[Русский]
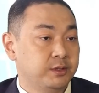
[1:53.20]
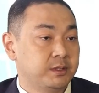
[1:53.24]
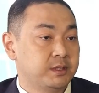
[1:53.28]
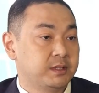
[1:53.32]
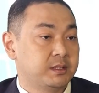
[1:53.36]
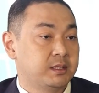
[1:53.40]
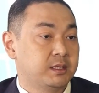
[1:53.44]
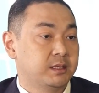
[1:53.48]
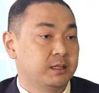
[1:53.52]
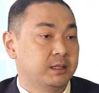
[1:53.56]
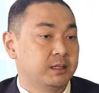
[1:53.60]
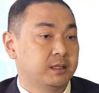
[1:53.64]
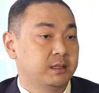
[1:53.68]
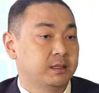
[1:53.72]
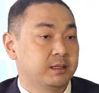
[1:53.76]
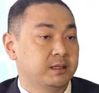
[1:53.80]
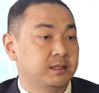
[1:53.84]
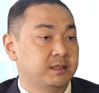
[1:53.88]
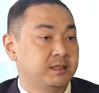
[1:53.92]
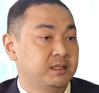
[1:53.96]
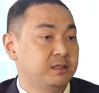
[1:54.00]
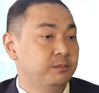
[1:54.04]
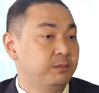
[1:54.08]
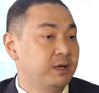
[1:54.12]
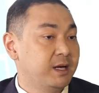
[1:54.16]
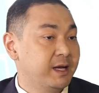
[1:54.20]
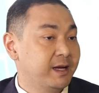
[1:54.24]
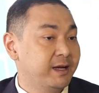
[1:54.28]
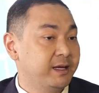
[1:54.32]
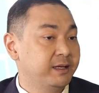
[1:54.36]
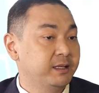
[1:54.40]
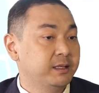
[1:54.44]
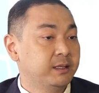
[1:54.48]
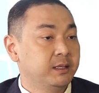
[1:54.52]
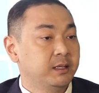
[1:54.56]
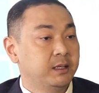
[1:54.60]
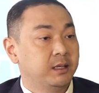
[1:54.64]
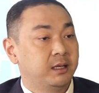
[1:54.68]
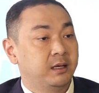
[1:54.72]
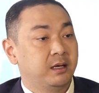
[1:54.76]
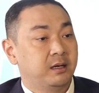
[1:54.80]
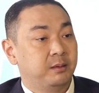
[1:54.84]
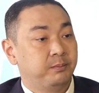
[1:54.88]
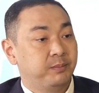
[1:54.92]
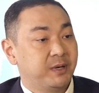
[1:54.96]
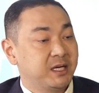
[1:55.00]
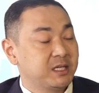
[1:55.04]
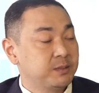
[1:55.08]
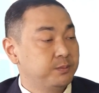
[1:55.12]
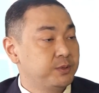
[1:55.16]
есть есть э, земля,
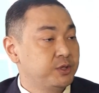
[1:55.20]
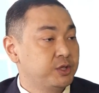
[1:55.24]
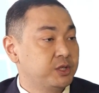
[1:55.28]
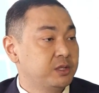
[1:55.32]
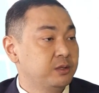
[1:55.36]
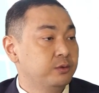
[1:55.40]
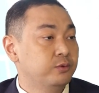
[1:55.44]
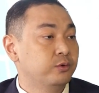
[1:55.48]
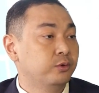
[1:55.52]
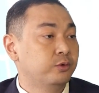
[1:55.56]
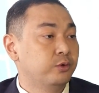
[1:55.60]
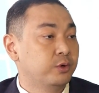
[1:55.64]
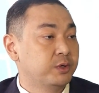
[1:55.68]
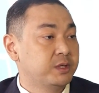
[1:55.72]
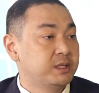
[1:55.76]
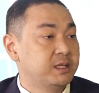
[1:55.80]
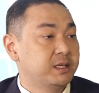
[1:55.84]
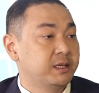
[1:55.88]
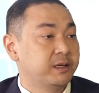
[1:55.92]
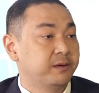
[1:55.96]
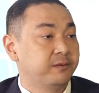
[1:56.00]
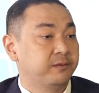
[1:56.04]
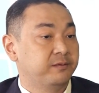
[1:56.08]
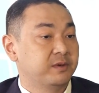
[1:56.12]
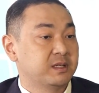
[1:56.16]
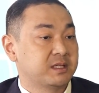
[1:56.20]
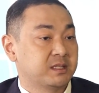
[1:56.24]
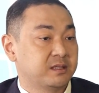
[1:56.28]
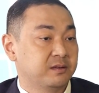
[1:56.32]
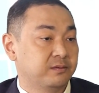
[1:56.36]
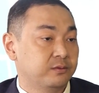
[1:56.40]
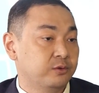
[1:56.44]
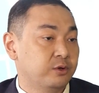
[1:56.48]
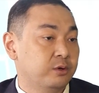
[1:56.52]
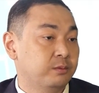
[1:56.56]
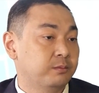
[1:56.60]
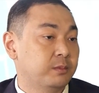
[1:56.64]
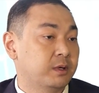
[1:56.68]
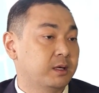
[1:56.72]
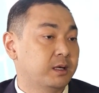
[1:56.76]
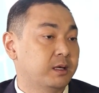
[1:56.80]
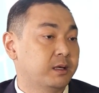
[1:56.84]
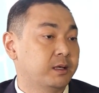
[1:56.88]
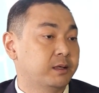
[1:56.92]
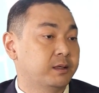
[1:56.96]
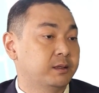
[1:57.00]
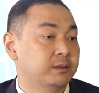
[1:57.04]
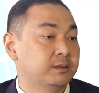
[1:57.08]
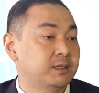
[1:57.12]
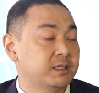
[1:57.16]
а, пастбищные угодья в основном
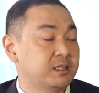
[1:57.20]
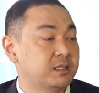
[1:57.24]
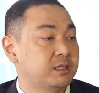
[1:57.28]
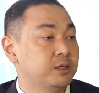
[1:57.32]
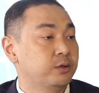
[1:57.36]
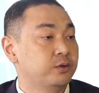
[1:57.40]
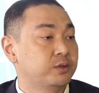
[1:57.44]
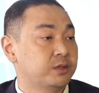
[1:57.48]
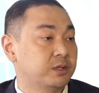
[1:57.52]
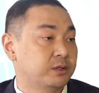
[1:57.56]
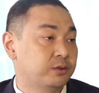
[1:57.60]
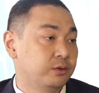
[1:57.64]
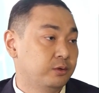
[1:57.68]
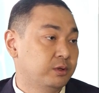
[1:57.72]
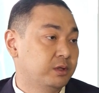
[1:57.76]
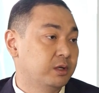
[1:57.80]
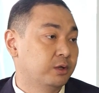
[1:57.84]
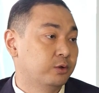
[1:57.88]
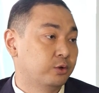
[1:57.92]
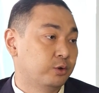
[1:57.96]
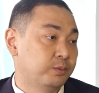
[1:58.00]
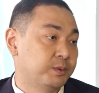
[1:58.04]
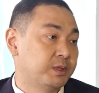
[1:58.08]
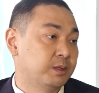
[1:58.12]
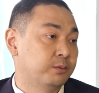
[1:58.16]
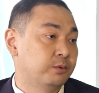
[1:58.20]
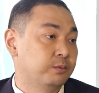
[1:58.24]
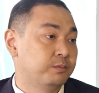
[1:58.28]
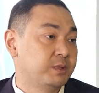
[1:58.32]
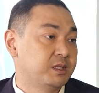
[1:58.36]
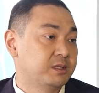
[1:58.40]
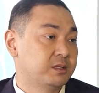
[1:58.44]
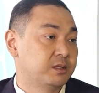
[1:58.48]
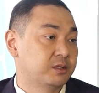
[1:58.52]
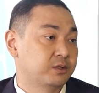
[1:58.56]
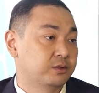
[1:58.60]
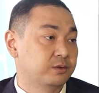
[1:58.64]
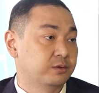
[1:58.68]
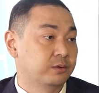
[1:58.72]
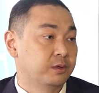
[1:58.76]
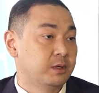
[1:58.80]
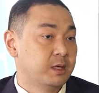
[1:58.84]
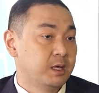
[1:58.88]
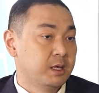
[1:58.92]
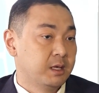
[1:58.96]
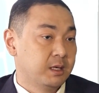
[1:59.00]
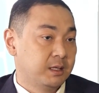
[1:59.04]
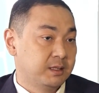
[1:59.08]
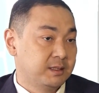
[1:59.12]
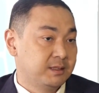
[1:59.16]
а, достаются только крупному бизнесу.
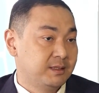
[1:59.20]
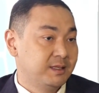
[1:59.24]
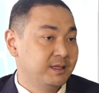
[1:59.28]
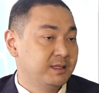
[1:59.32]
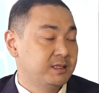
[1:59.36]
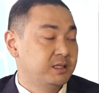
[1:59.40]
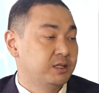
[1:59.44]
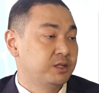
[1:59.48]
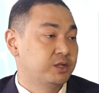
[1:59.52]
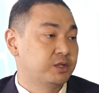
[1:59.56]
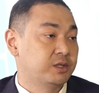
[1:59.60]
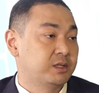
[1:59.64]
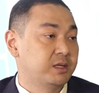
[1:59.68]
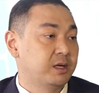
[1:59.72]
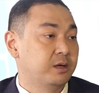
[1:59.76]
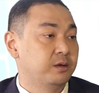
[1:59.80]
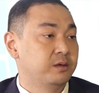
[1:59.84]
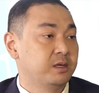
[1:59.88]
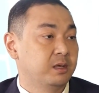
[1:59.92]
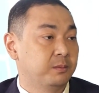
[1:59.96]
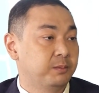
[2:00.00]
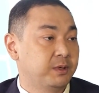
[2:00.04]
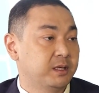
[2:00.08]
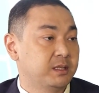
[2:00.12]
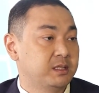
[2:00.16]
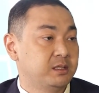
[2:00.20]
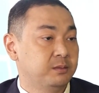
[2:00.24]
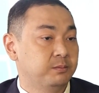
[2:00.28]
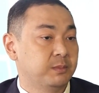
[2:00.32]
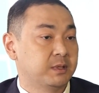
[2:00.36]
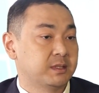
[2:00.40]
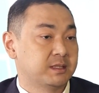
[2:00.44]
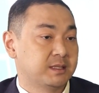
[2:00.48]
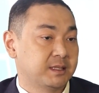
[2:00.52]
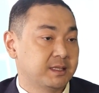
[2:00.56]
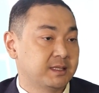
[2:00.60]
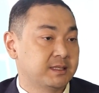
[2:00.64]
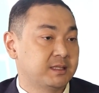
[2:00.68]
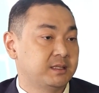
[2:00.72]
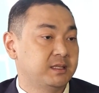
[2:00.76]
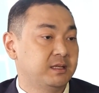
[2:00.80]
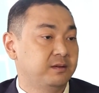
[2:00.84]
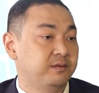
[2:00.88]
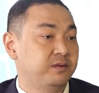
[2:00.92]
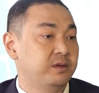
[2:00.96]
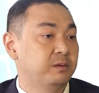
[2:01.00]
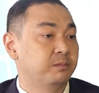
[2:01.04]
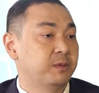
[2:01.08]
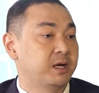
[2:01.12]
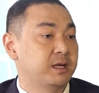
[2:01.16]
Здесь, я считаю, необходимо
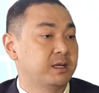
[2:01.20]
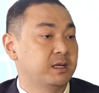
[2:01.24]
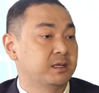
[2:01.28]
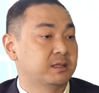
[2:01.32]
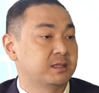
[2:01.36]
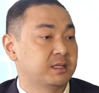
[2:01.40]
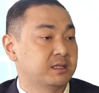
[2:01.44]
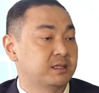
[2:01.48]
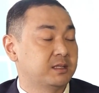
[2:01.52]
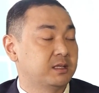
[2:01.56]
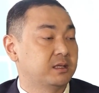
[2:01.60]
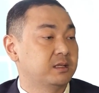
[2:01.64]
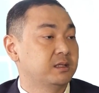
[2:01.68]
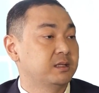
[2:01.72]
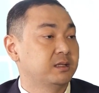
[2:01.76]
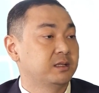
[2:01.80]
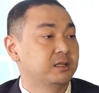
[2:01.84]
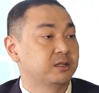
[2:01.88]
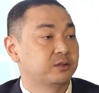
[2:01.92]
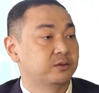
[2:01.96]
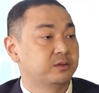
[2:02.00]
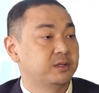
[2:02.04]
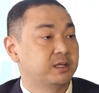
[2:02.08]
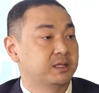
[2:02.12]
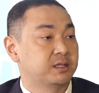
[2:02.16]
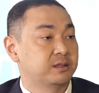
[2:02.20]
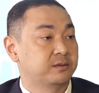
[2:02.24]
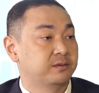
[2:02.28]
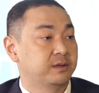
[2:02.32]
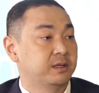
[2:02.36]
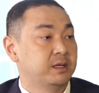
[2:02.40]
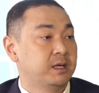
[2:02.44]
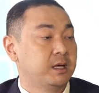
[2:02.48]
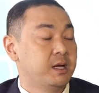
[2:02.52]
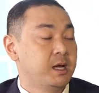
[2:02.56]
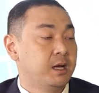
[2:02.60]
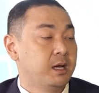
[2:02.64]
заострить внимание со стороны государства.